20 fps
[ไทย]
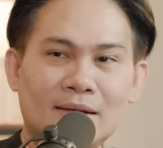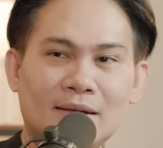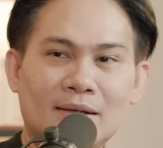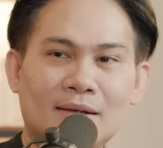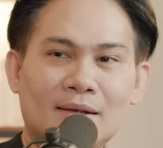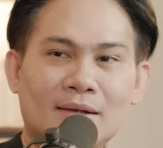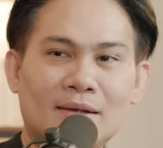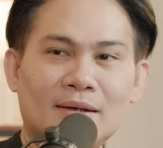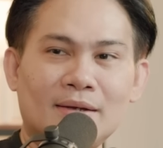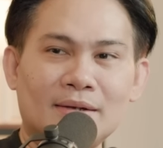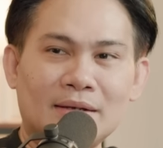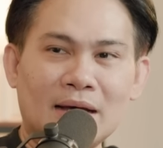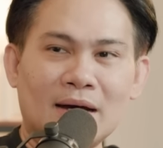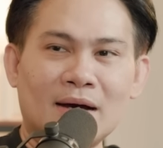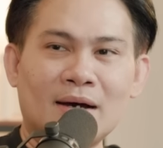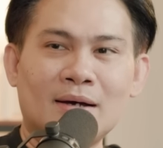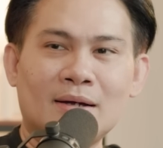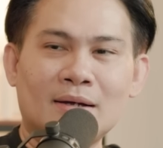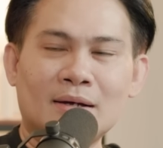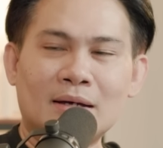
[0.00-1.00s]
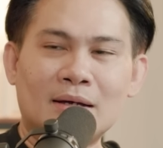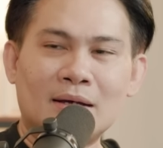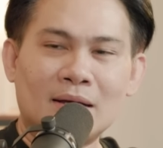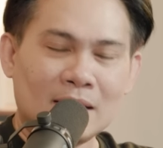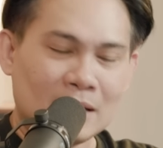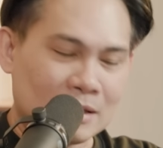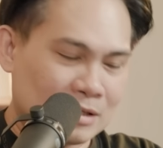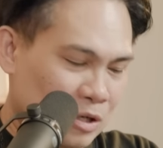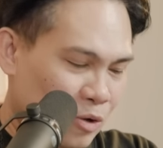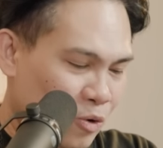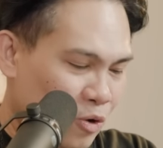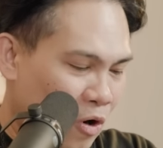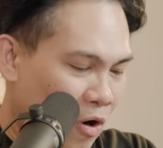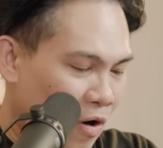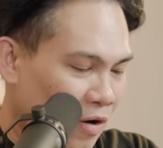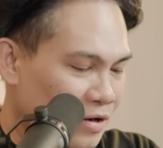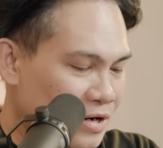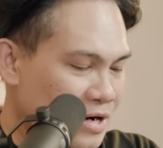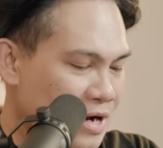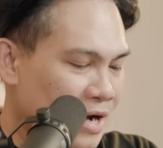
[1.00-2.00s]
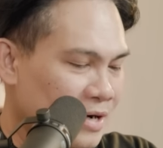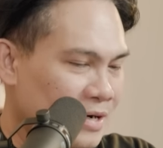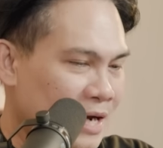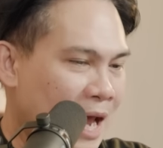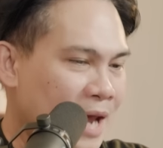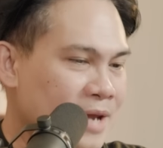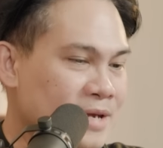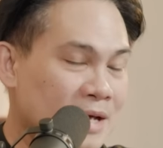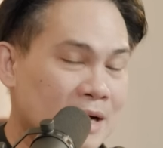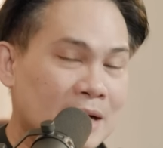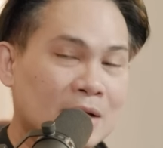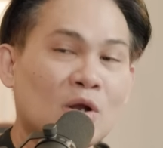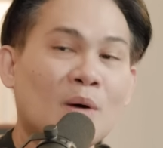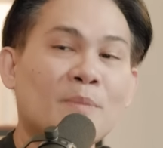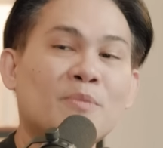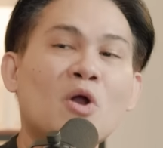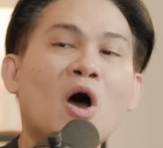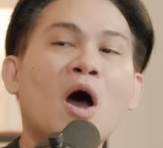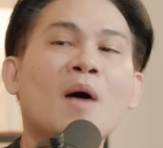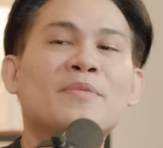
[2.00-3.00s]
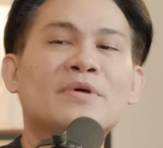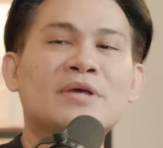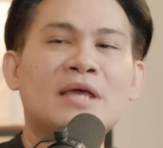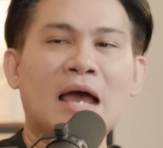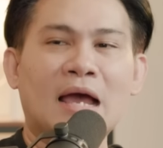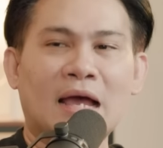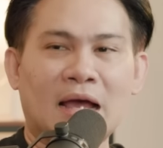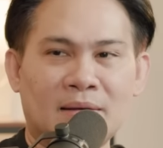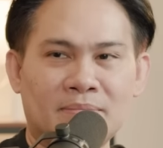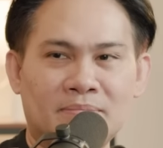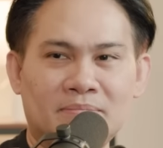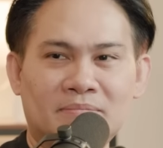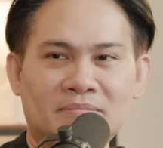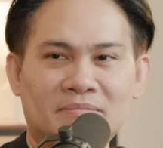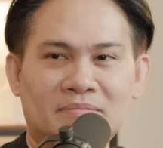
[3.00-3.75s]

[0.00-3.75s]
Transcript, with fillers: ค่ะเนอะเจ้าของเรื่องได้เดินรอบๆหรือยังครับ